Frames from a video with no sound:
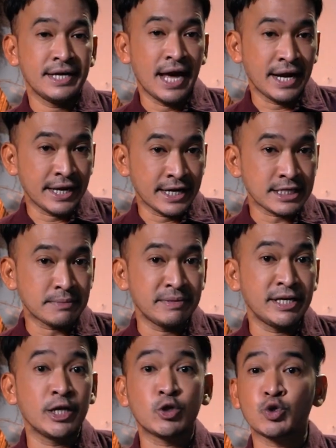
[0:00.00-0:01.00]
Dari
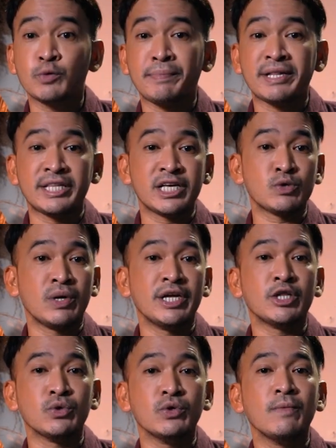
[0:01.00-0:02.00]
resminya ditutup panti asuhan
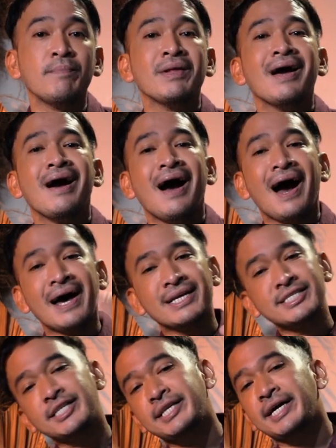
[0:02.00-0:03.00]
itu,
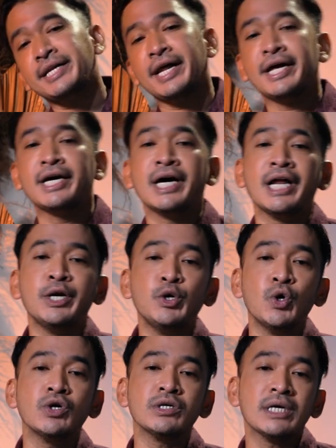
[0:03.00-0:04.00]
arsitek dari
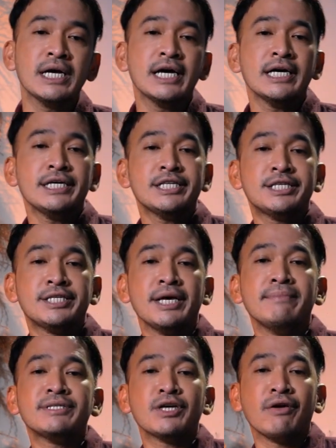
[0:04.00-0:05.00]
gedung
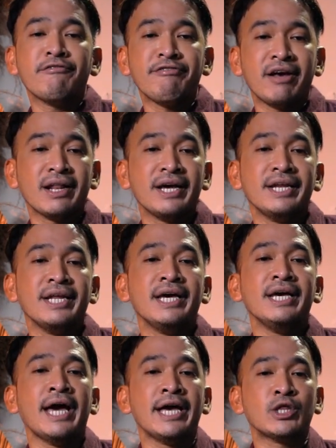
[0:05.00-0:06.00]
Simpsonville
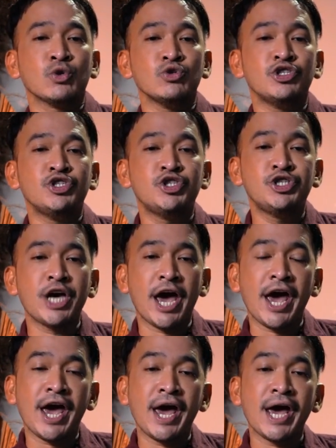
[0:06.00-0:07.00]
ini yaitu J.
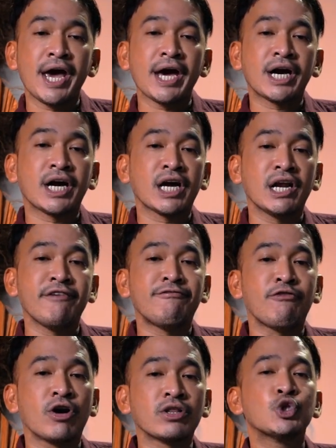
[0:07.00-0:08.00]

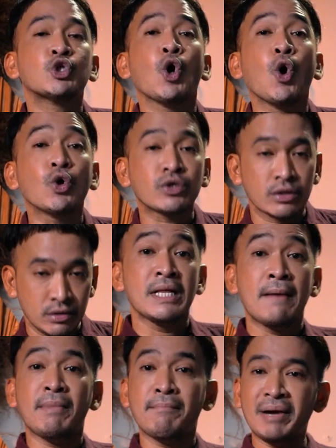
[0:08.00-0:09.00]
Clifford Todd
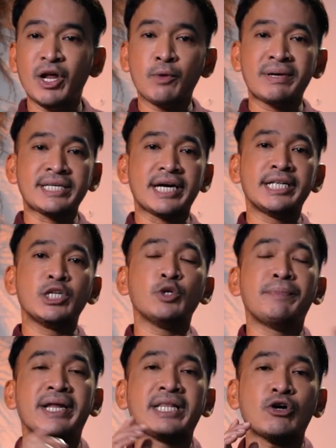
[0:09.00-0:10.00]
membeli rumah sakit
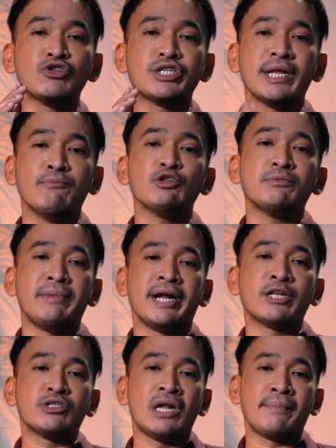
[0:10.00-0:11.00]
itu pada tahun
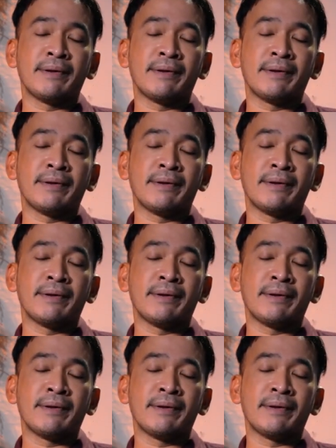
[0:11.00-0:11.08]
1983